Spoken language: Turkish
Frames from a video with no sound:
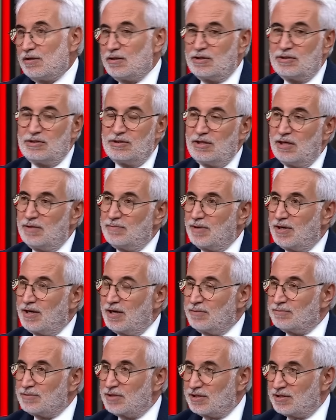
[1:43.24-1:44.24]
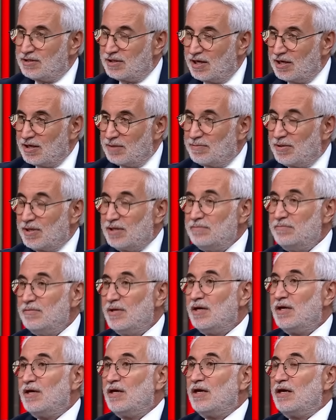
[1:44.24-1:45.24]
İçişleri Bakanımıza da çağrı yapalım.
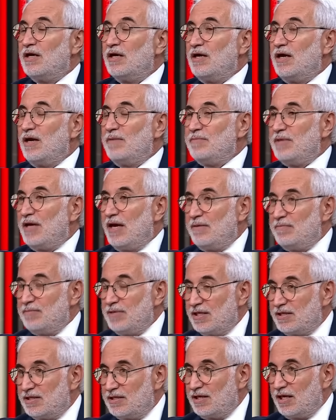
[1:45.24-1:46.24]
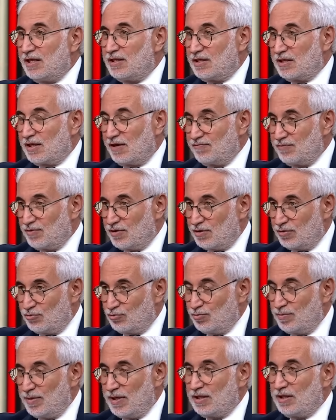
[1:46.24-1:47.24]
Em, emniyeti de, trafik
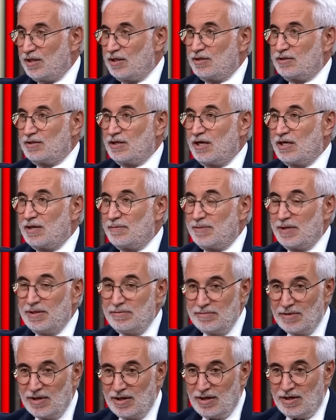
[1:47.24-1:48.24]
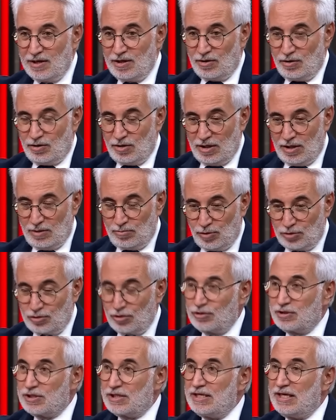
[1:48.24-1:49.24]
şubeye de çağrı yapalım. E,
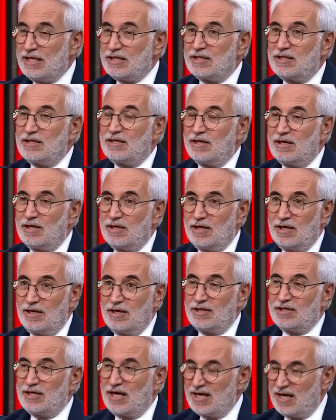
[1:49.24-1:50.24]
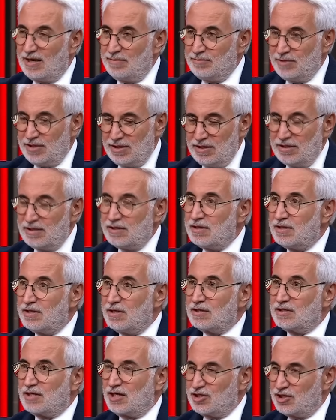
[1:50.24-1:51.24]
motosiklet e, yaya mı,
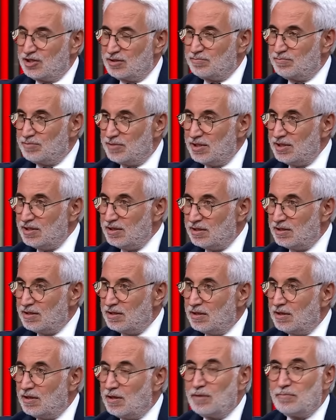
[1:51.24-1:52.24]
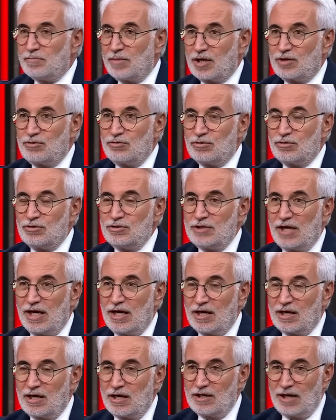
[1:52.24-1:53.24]
taşıt mı? Evet. Bakıyorsunuz
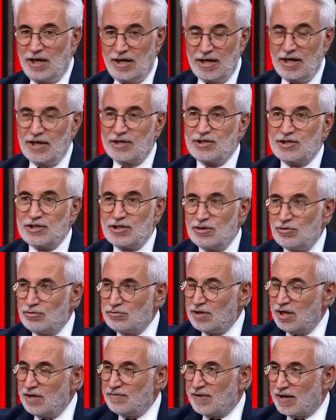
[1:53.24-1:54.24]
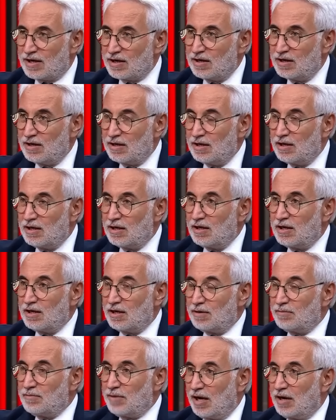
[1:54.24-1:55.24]
yaya, yaya geçidinde onlar var. Kullanıyor.
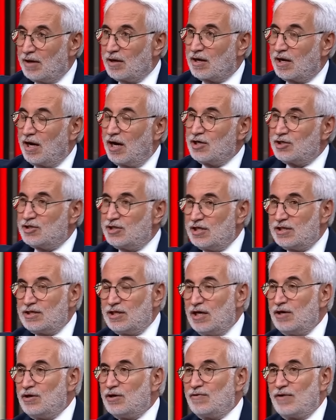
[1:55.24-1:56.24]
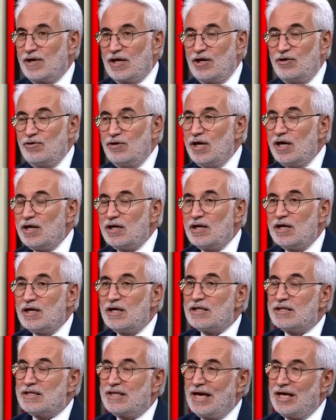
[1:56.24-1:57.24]
Karşı şeritten Karşı şeritten geliyorlar.
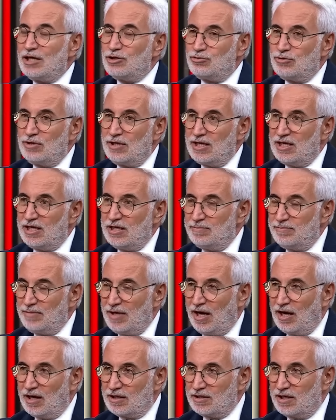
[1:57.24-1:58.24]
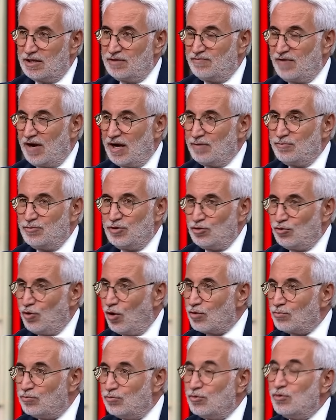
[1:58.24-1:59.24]
Ters düne girme hakları var mı
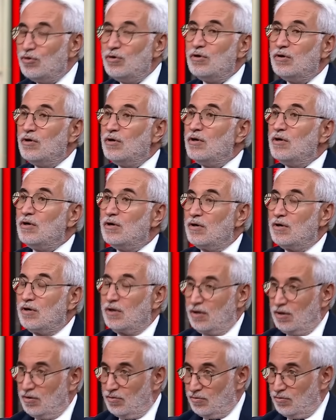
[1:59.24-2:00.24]
yok mu? Orada Hasan abi